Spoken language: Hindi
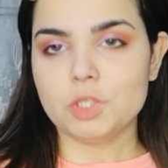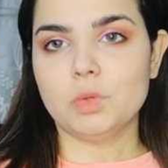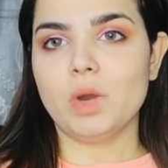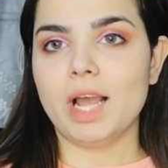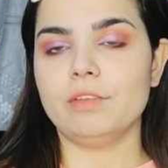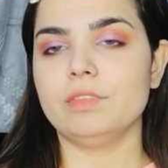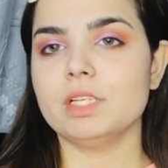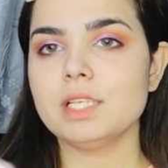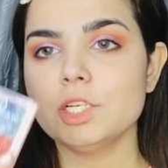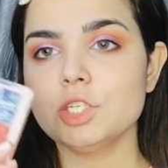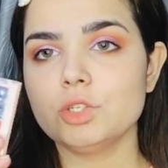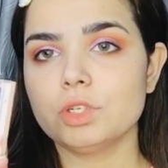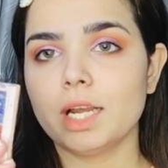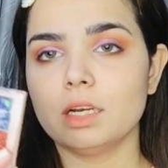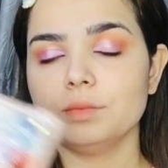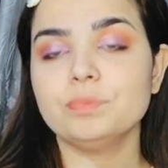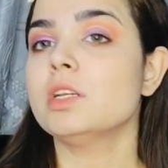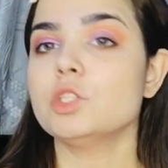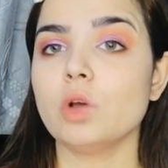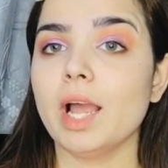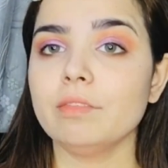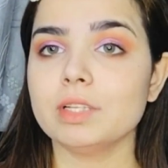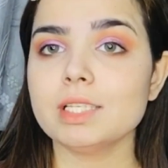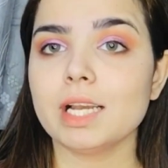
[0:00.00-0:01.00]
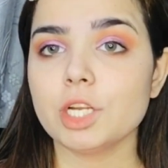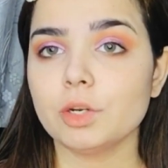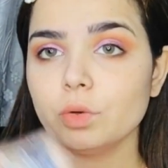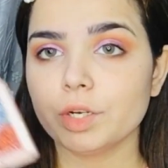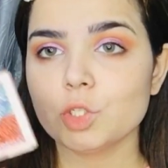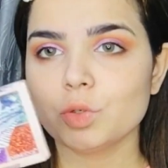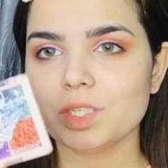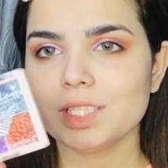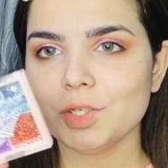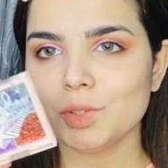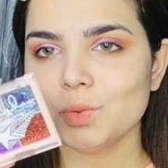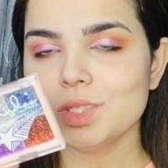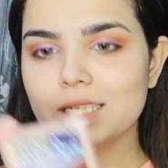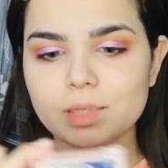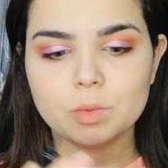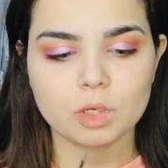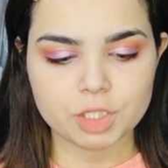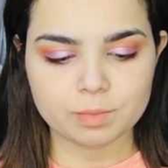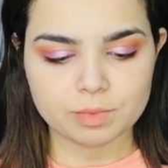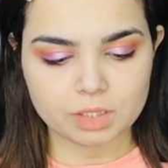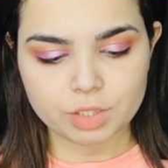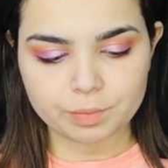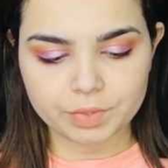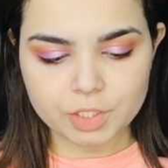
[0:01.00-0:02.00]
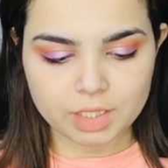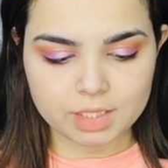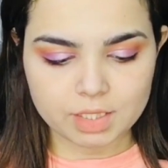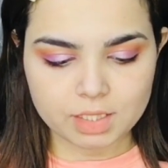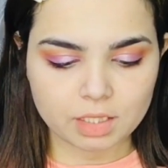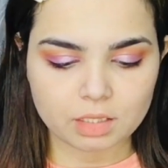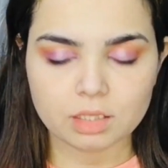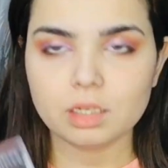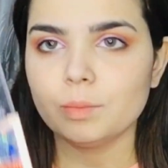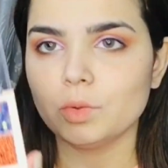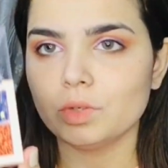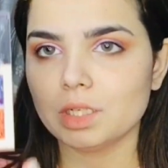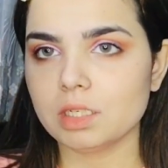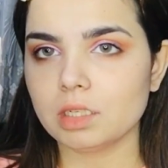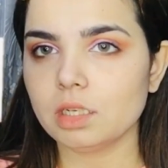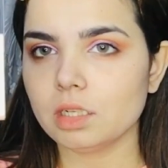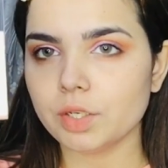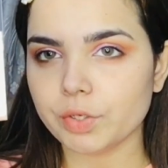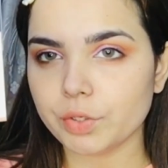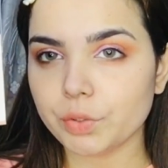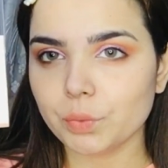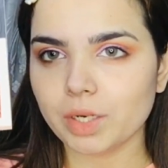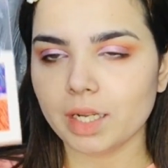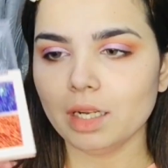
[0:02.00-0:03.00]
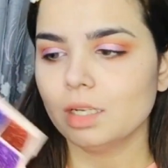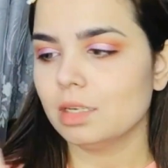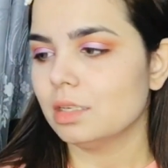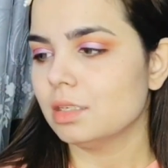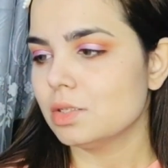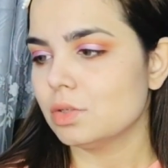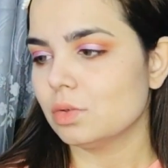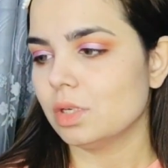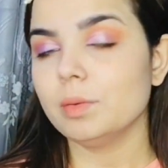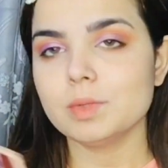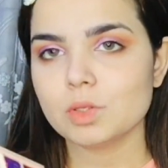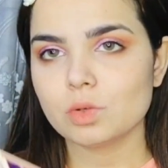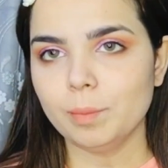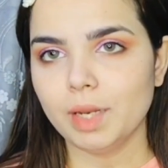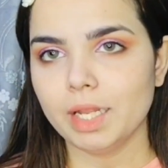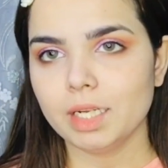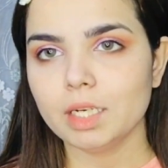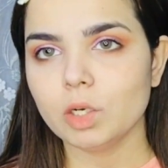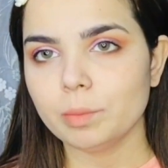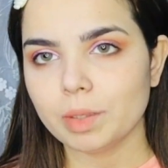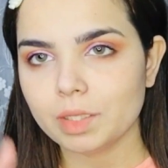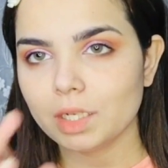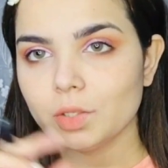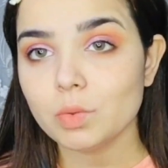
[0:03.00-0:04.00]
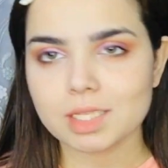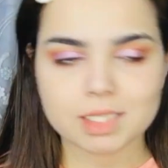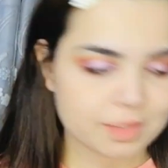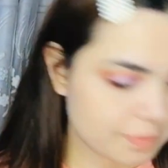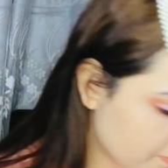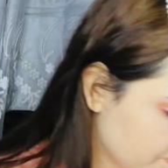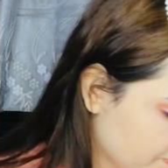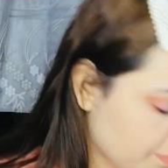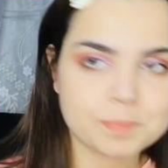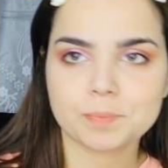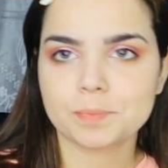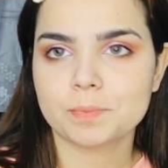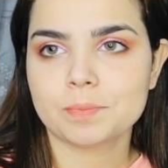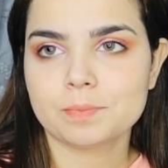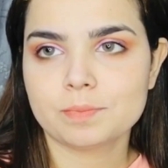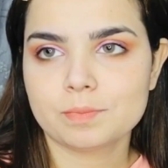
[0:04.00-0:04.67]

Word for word: ग्लिटरी आई शेडो पैलेट है छोटा सा और इसके अंदर बहुत ही खूबसूरत से शेड्स थे